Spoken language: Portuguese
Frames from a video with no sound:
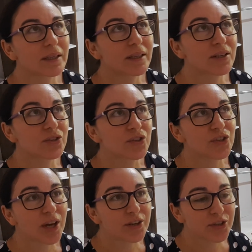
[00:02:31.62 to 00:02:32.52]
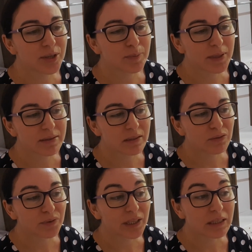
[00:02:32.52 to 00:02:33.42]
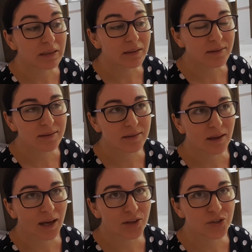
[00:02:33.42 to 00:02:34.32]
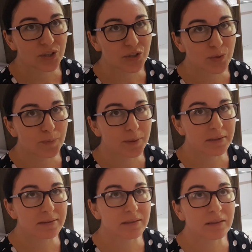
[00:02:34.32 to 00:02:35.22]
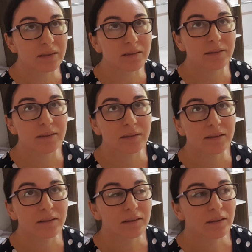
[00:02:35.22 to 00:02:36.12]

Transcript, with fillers: e a gente acha que para ser feliz a gente precisa